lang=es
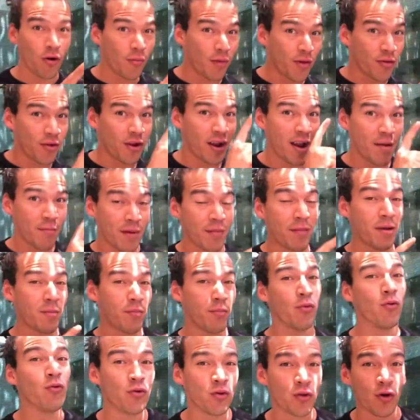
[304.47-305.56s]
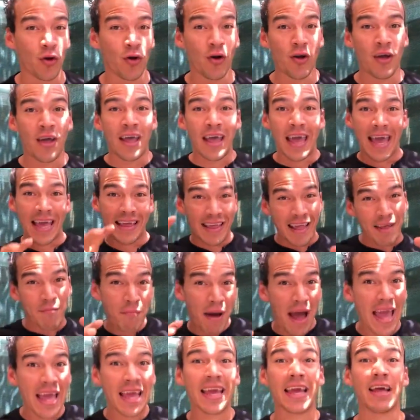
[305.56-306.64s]
lo mencioné en el primer punto, esa
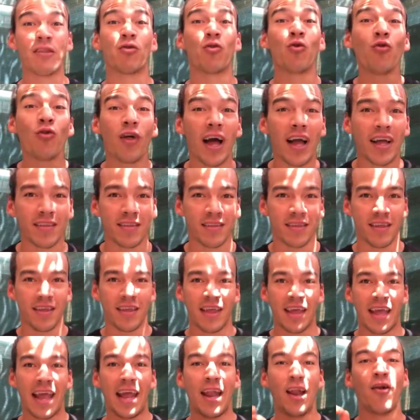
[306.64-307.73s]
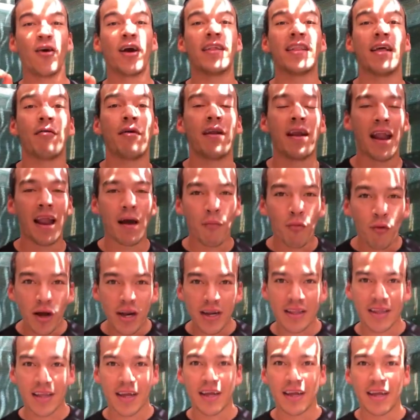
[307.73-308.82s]
imagen que tú das es lo que te abrirá la
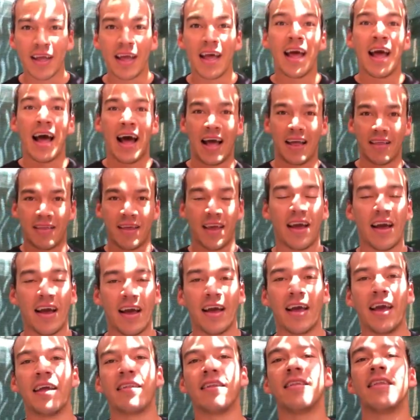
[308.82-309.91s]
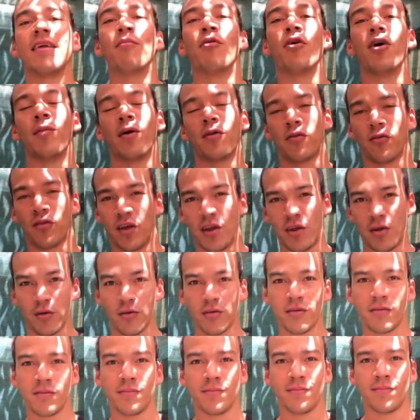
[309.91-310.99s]
puerta hacia este tipo de patrocinios.
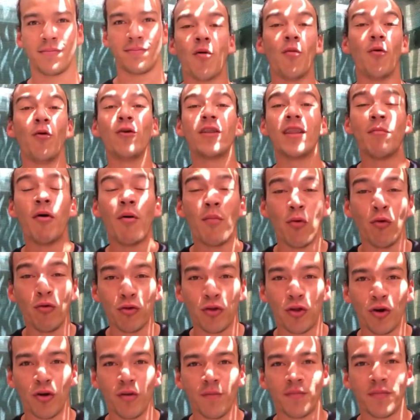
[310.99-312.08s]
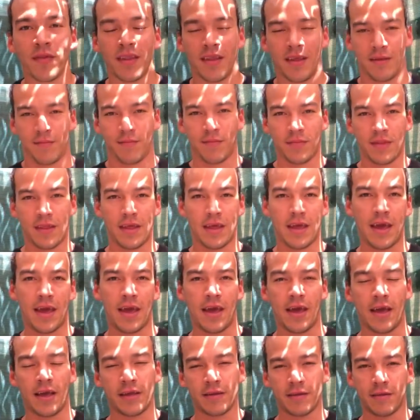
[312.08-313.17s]
Como último punto,
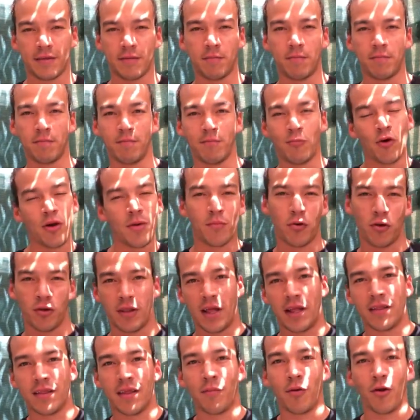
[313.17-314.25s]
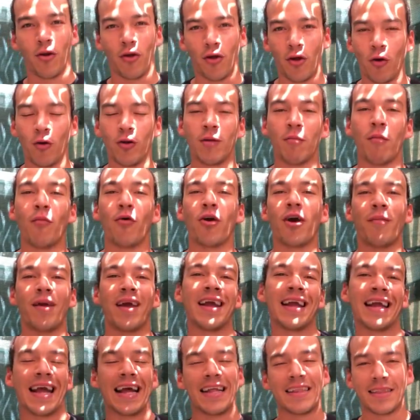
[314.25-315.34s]
que es muy importante, pero es último porque me
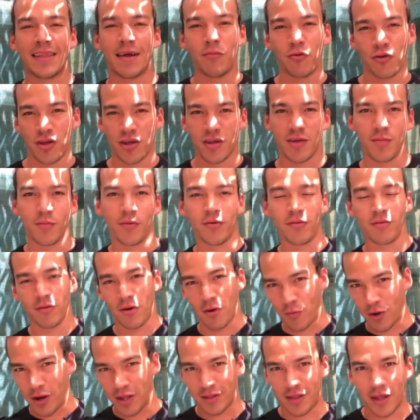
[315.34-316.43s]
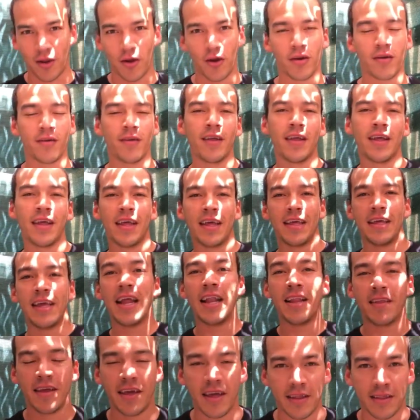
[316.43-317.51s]
encanta muchísimo, como el anterior, y es
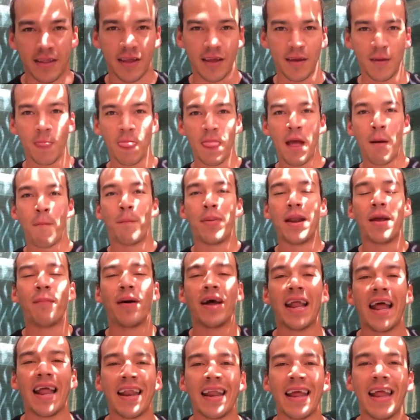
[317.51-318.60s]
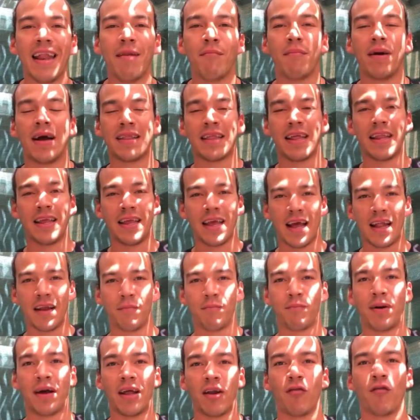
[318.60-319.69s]
el siguiente, preparar el material
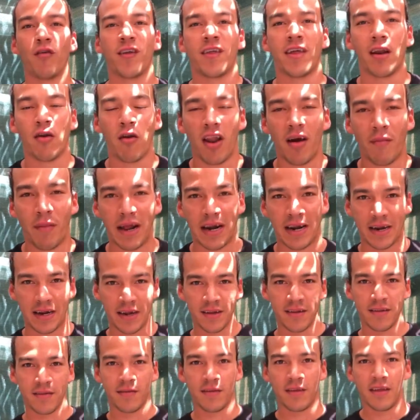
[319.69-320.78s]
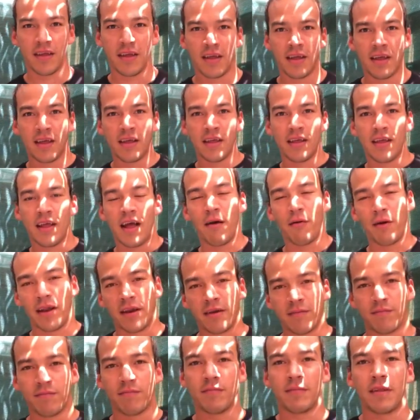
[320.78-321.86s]
para ofrecerlo a la marca. A ver,
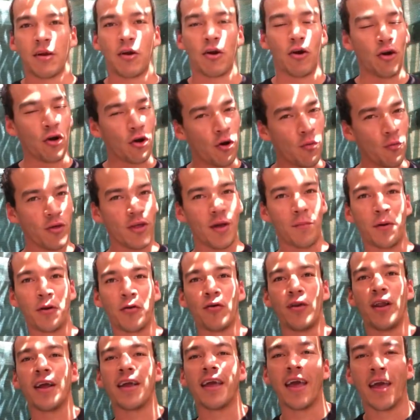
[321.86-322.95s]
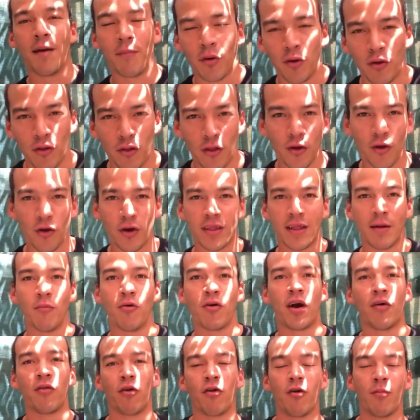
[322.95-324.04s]
Conozco muchas personas que de pronto están
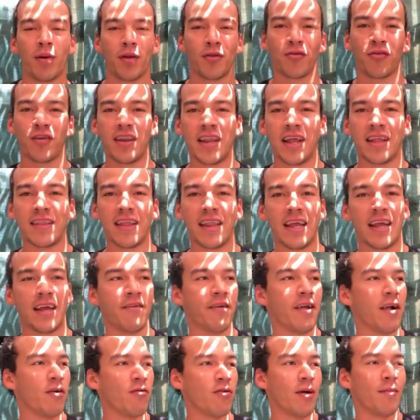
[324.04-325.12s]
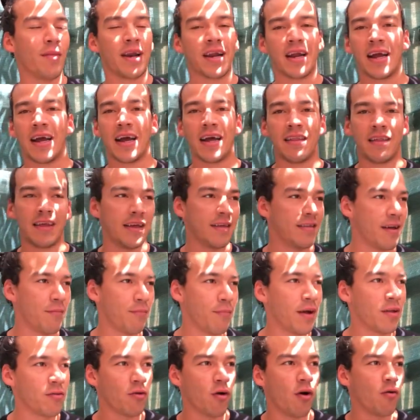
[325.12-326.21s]
buscando un patrocinante y le escriben a una marca de
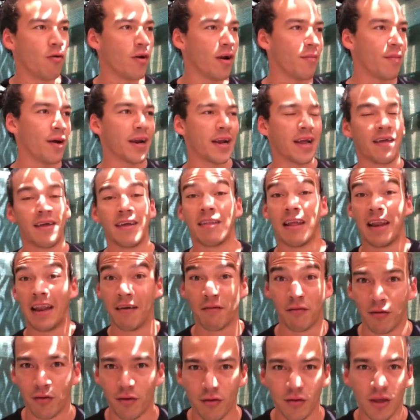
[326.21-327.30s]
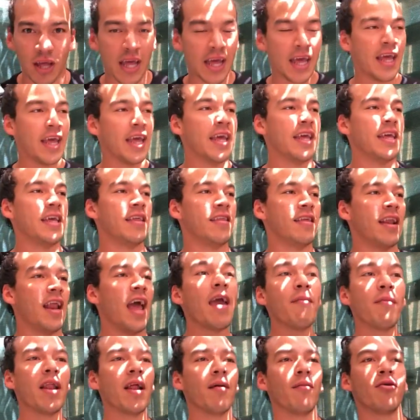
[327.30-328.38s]
zapatos o a una marca de teléfonos y decirle,
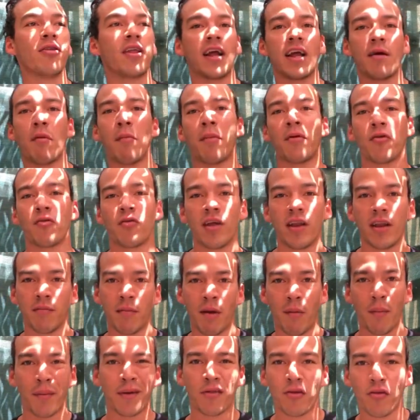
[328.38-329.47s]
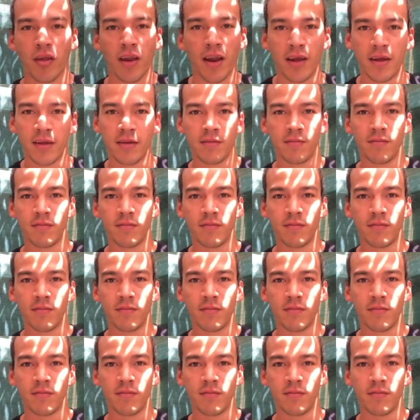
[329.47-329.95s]
ay, mira, me gustaría que me patrocines, ¿me puedes patrocinar?